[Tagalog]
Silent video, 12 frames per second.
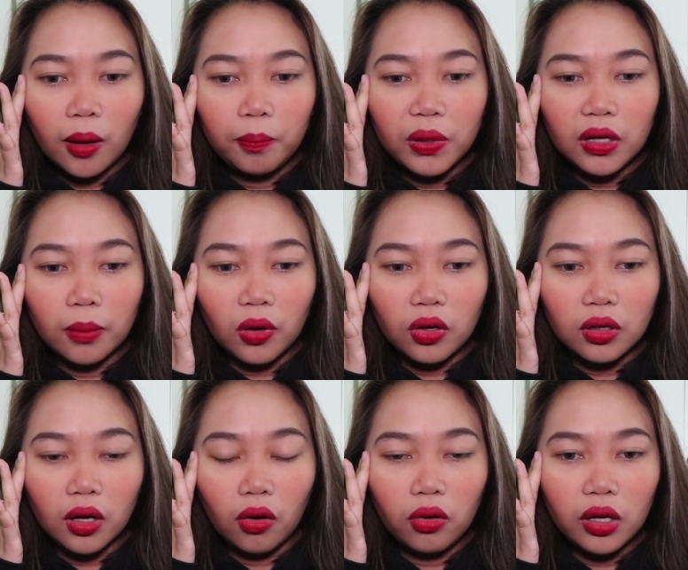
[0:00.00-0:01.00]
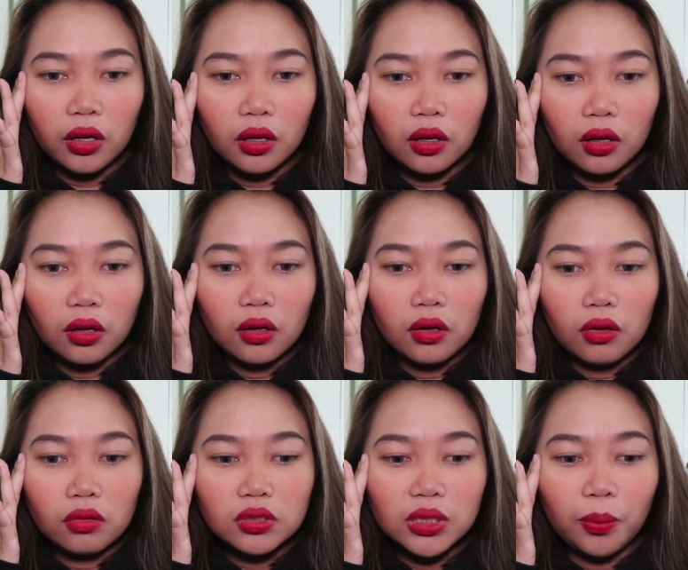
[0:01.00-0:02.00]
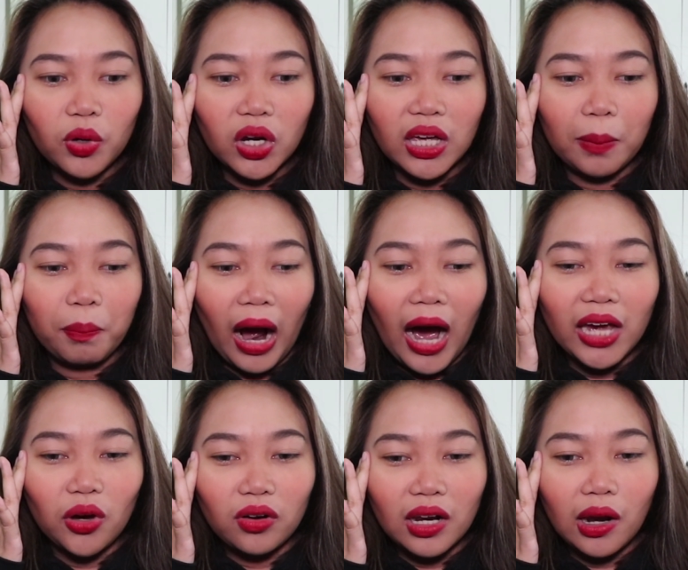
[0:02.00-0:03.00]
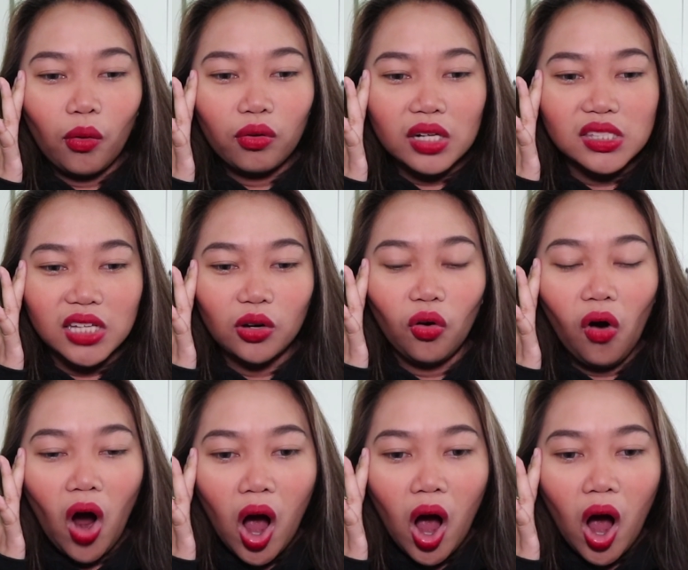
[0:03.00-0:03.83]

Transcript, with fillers: Grabe na ginooy. Kasi magiging pangayo ni Laura sa ginoo.